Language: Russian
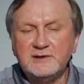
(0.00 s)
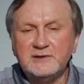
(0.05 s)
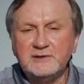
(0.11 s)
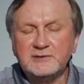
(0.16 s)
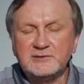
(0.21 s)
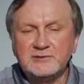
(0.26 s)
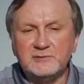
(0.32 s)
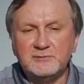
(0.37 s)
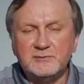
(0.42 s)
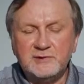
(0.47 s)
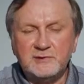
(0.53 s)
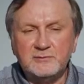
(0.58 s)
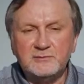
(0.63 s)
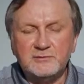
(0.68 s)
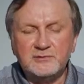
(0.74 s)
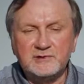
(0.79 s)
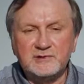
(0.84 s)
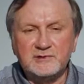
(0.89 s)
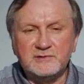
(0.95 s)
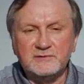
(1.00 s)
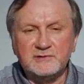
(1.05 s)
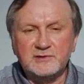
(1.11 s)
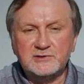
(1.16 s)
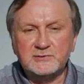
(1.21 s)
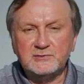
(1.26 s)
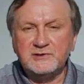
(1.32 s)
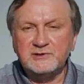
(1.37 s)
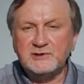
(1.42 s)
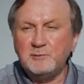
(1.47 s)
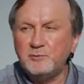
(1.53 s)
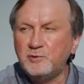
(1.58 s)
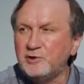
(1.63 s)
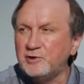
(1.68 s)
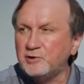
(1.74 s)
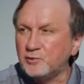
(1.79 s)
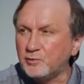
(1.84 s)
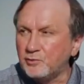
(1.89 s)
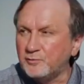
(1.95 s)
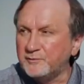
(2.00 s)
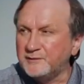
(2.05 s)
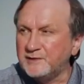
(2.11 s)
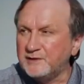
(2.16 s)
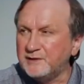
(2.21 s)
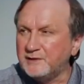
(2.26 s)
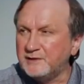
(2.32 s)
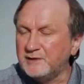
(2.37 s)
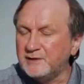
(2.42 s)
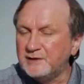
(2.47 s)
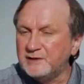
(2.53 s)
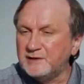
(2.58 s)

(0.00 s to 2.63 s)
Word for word: конечно, преимущество, что она полихромная.